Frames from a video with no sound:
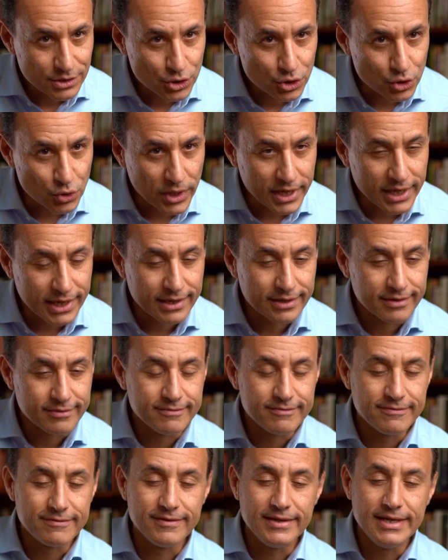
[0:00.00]
شويه
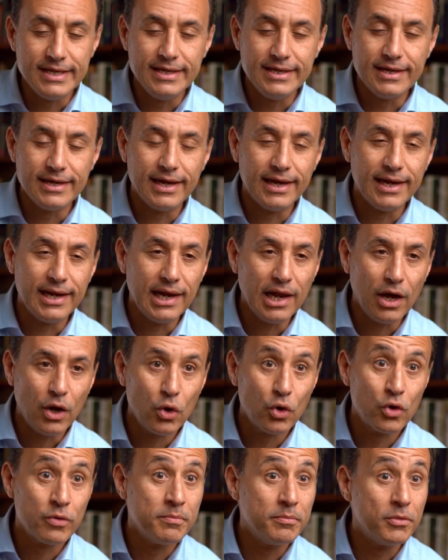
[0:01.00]
في
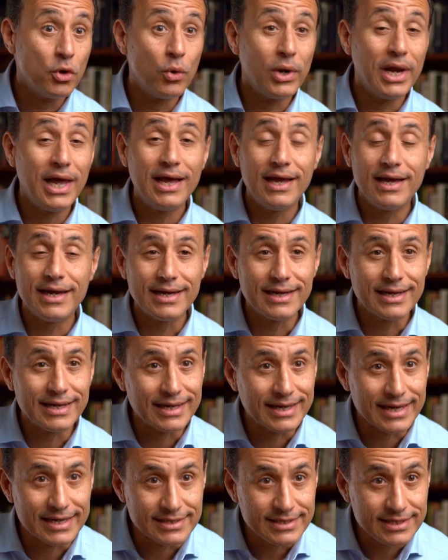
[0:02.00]
الحكم بولايه
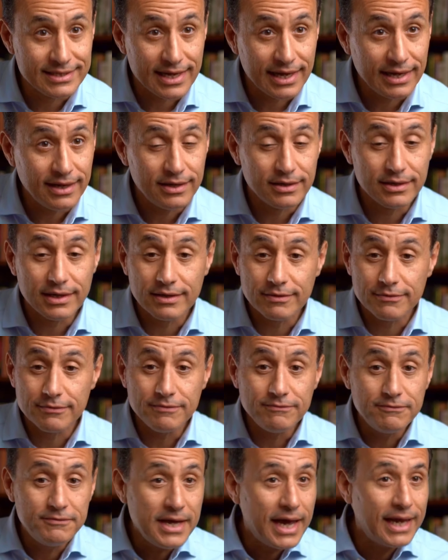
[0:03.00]
جديده
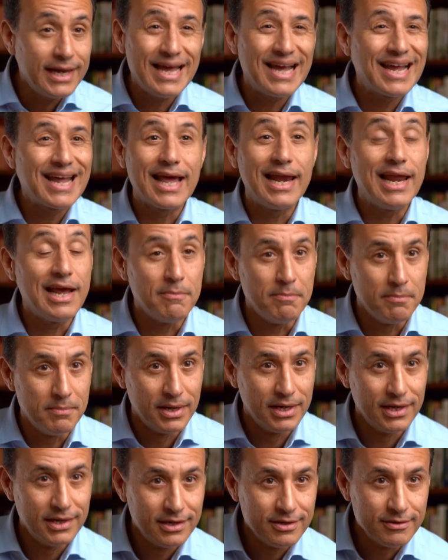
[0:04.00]
في عليها كلام
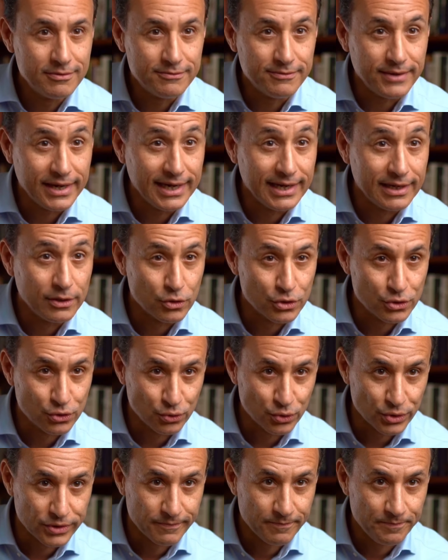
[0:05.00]
في
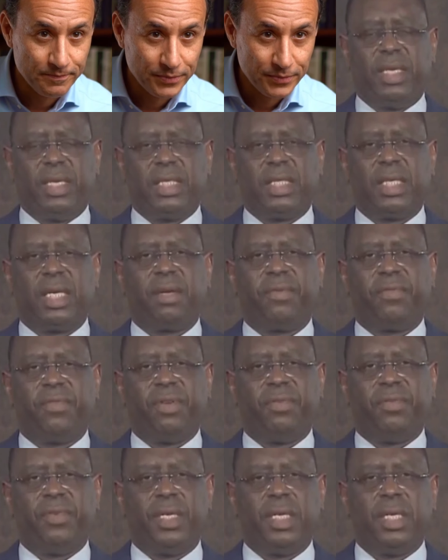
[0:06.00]
الدستور
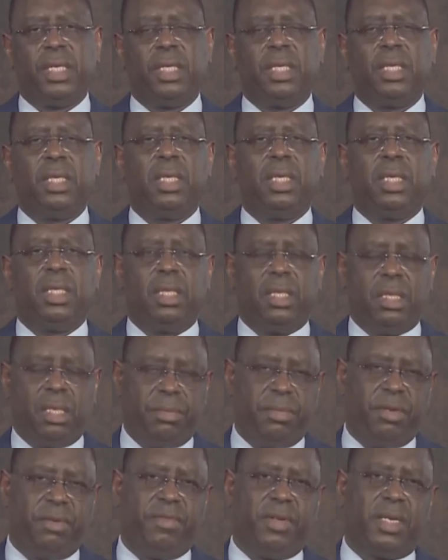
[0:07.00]
فبدت ناس كتير قوي
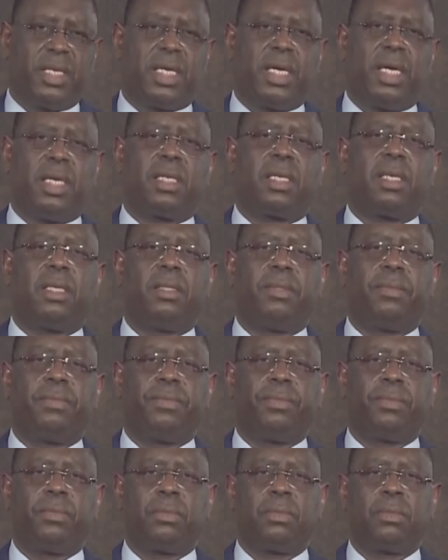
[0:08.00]
تقول اهو
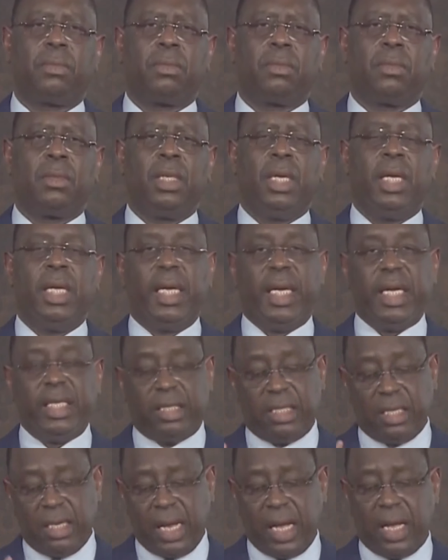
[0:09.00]
يعني
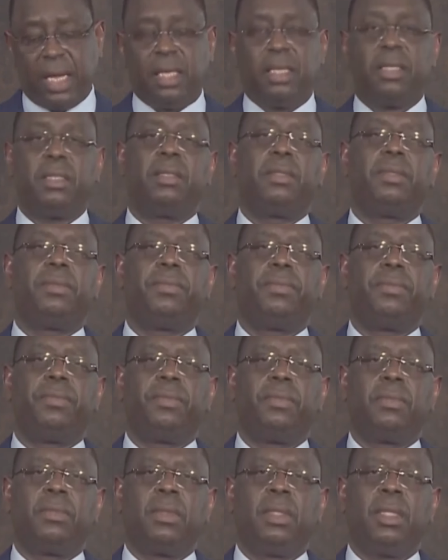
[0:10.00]
دوله افريقيه من
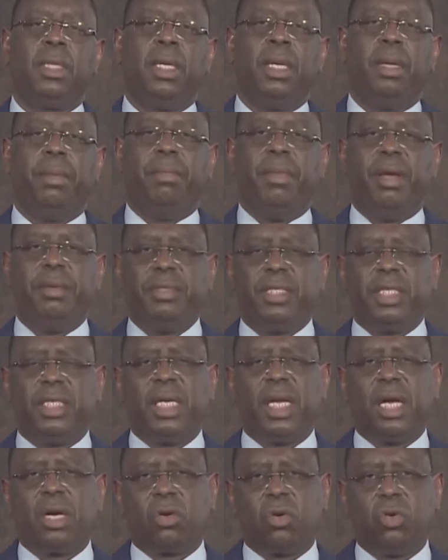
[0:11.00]
الدول
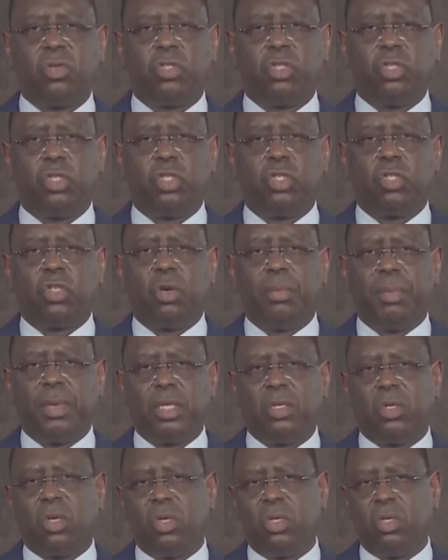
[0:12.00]
القليله اللي في
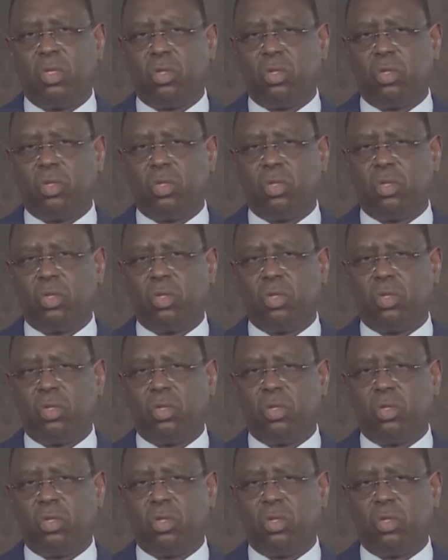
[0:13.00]
افريقيا